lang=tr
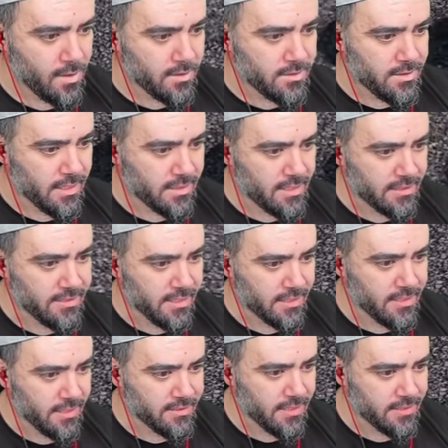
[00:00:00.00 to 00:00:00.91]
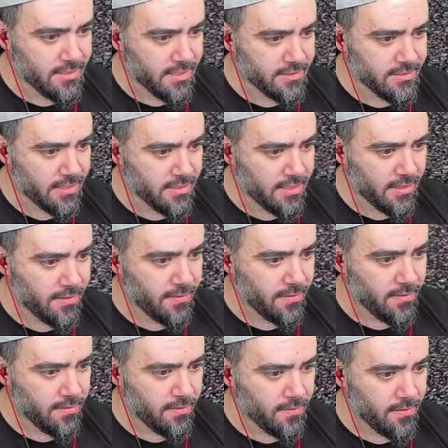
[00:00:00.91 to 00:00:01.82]
Sakla sakla sakla sakla.
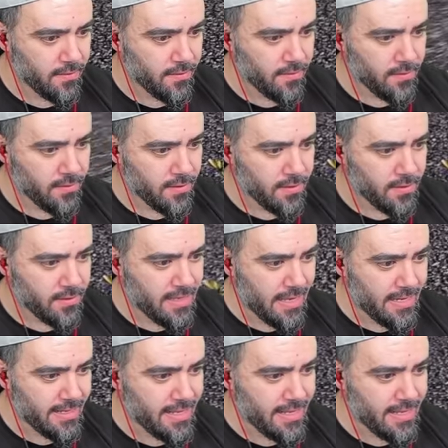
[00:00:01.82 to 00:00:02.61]
Gel